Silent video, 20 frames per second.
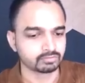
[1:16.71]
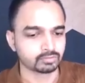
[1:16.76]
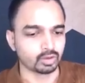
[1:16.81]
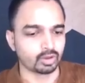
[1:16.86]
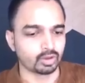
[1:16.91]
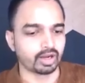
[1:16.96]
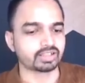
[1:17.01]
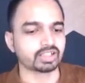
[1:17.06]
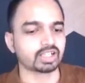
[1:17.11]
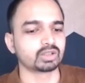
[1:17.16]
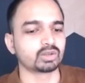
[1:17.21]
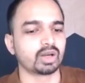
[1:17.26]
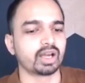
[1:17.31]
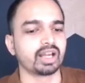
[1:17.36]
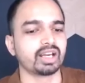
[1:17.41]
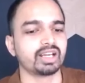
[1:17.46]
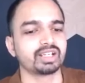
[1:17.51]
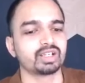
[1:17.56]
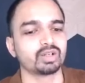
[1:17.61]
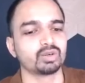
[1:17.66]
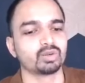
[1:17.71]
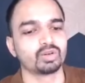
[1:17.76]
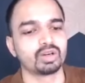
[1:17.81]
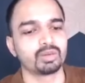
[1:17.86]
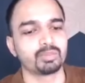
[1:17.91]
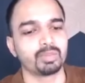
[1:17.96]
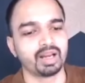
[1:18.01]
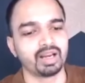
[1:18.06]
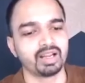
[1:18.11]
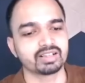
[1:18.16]
और ऐसा तो है नहीं कि उन्होंने
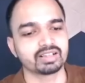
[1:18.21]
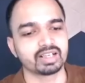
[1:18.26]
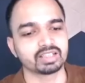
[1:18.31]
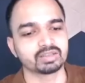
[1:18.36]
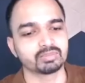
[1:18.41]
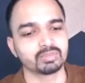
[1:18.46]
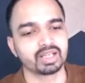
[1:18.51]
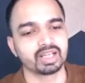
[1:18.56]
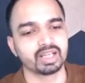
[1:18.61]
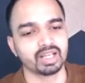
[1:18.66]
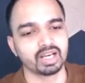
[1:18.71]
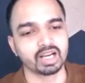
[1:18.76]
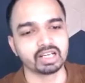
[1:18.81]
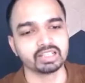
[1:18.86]
पहले साथ में खेला